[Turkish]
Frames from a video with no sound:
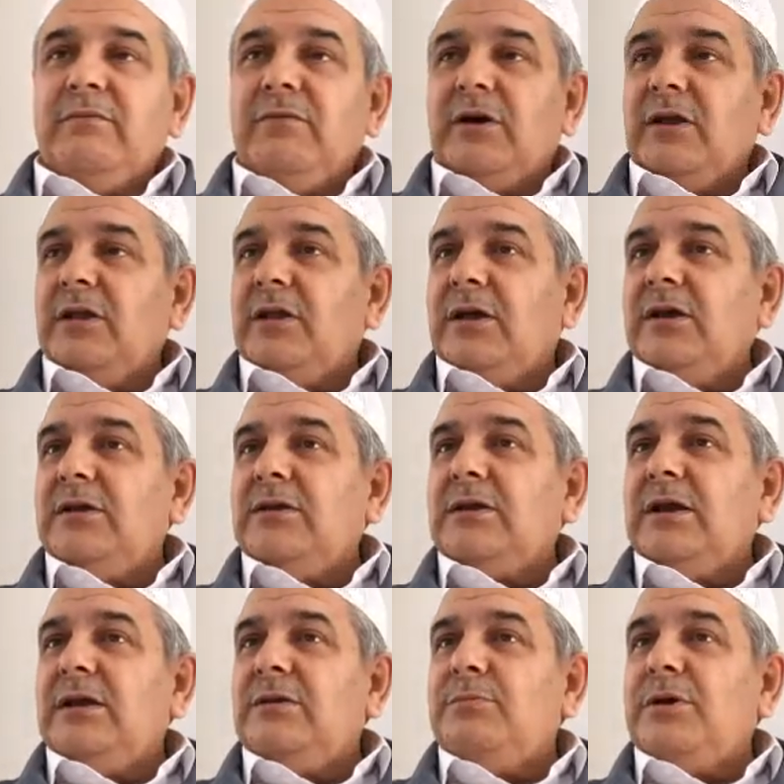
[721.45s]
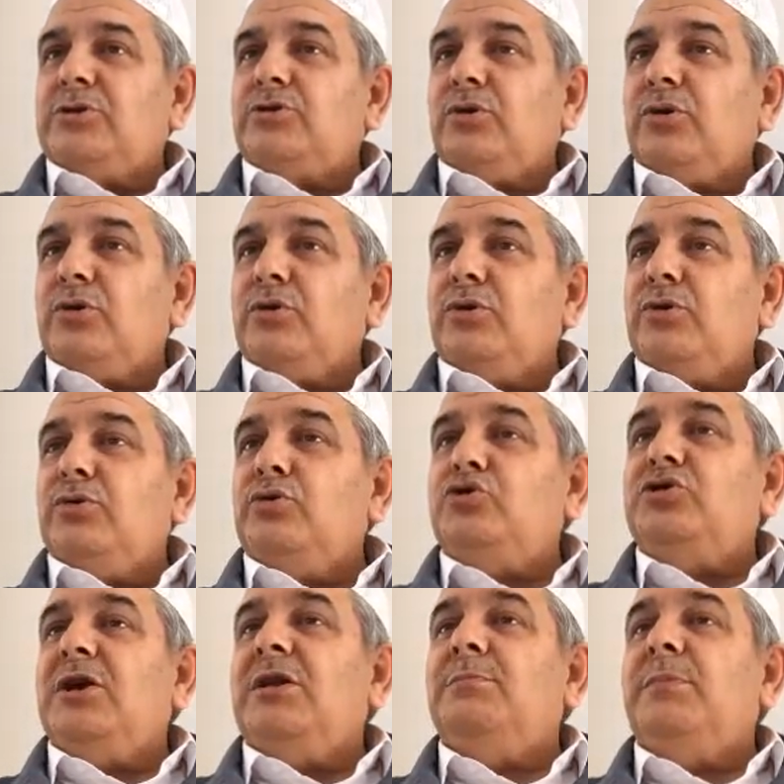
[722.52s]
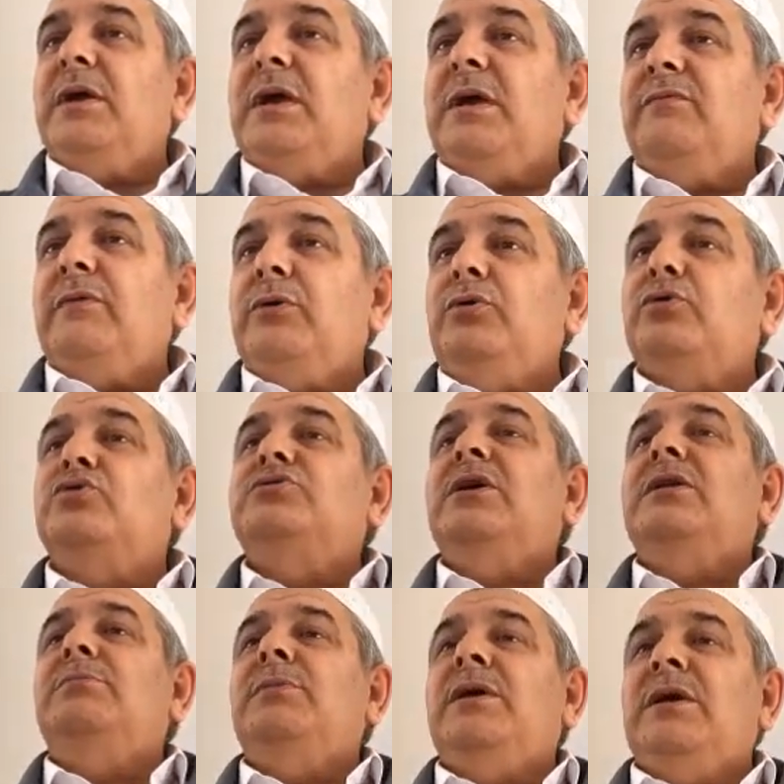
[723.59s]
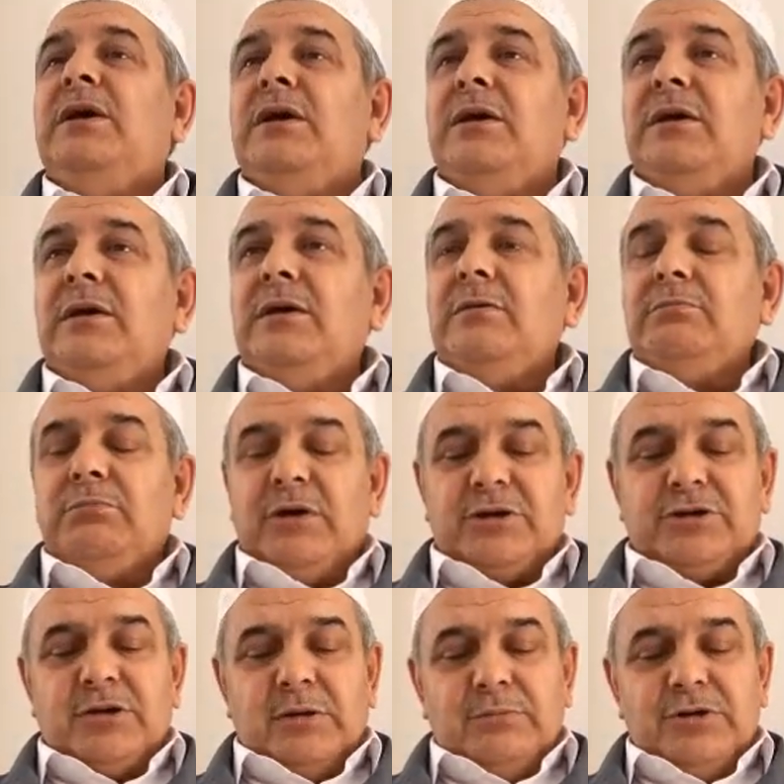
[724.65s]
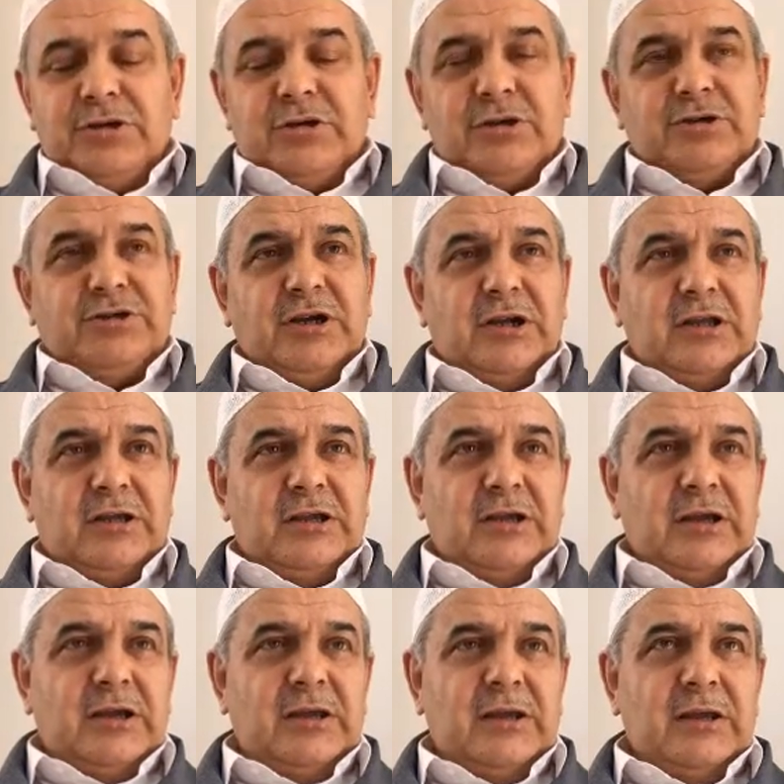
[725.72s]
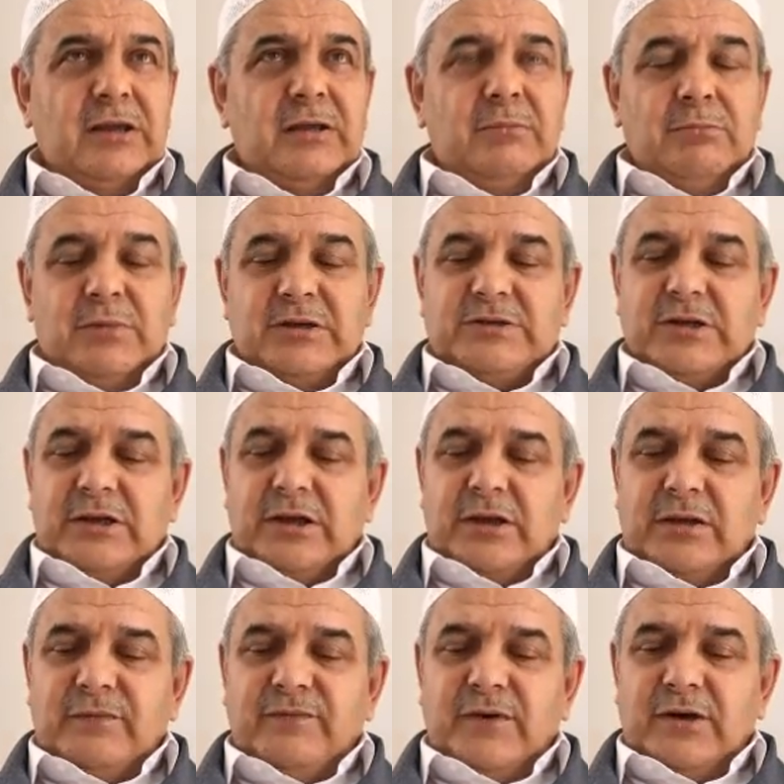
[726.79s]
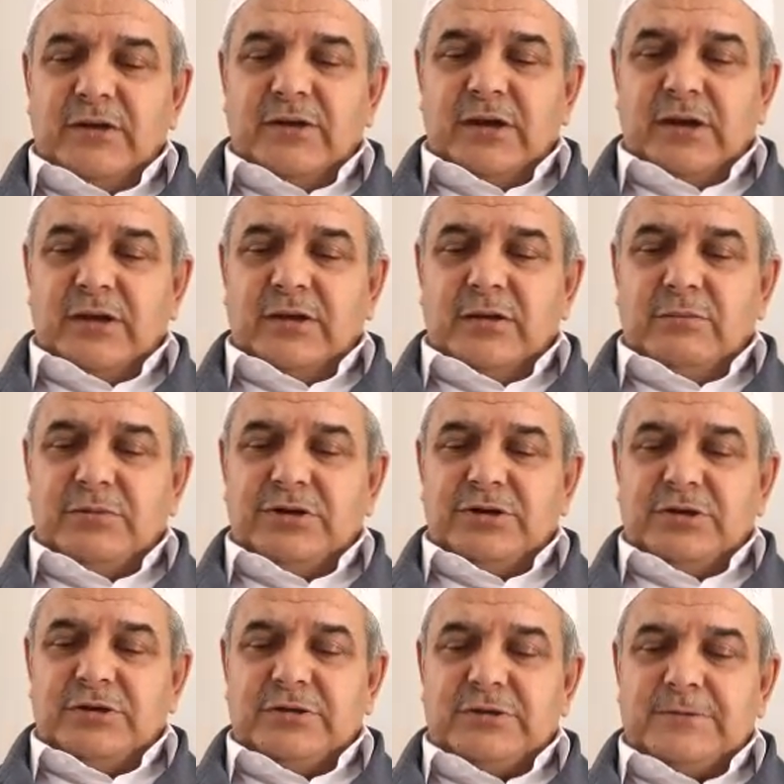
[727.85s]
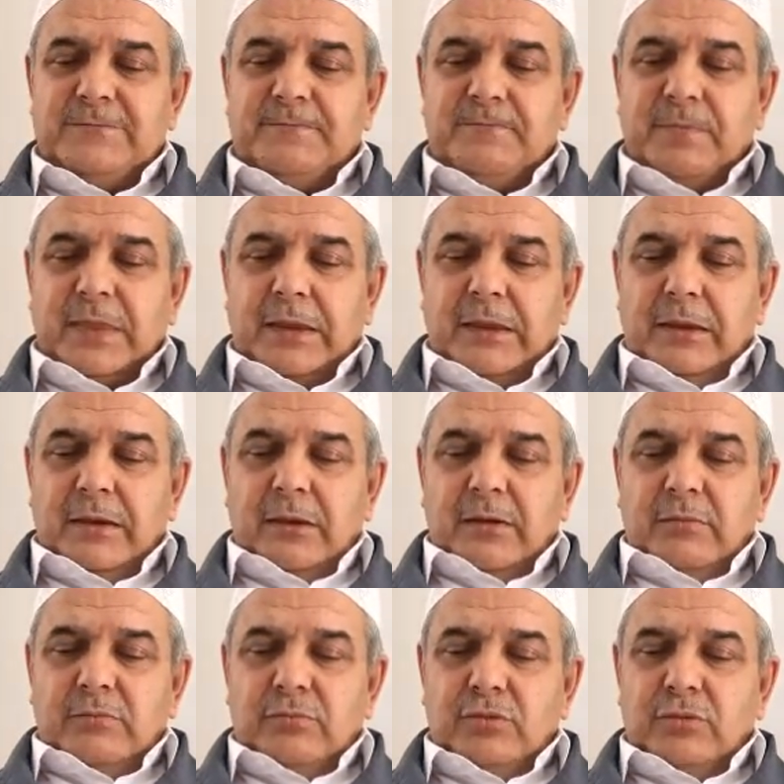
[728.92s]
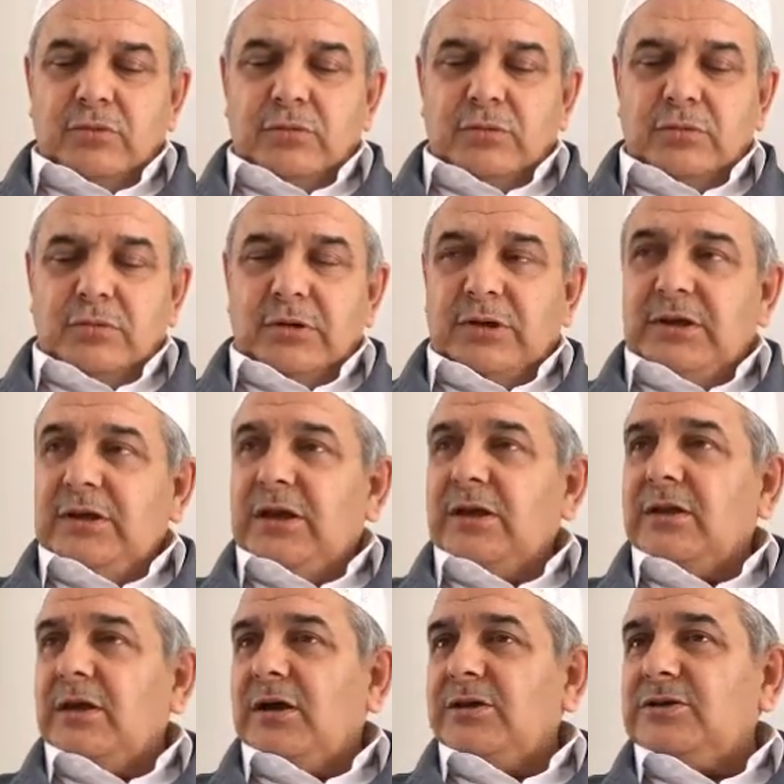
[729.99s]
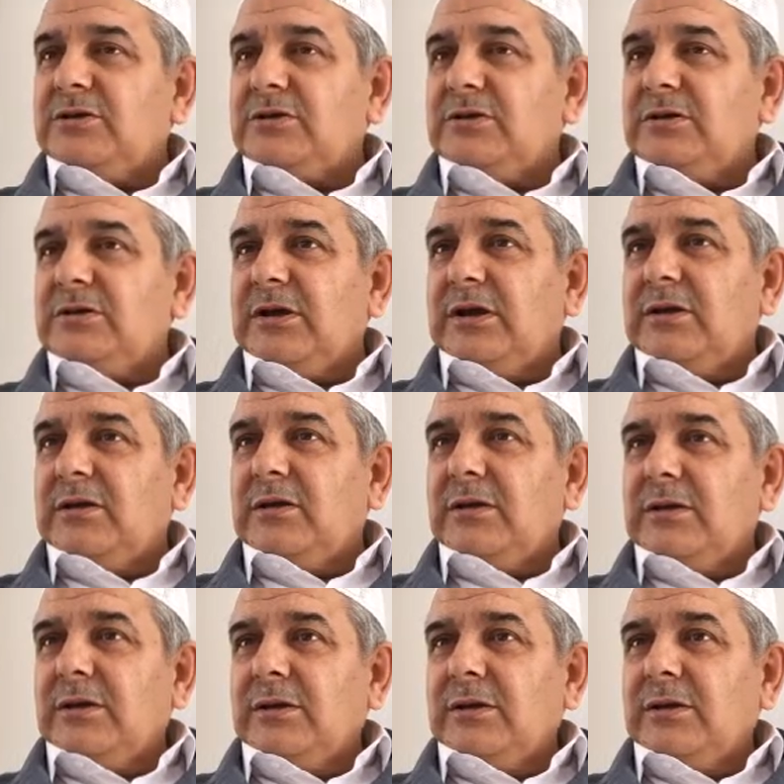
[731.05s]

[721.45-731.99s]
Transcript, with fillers: ve Allah'ın kelimesi o gün yücelmeye ve yükselmeye başlamıştır şeklinde mesele ifade edilmiştir. Bu niyet açısından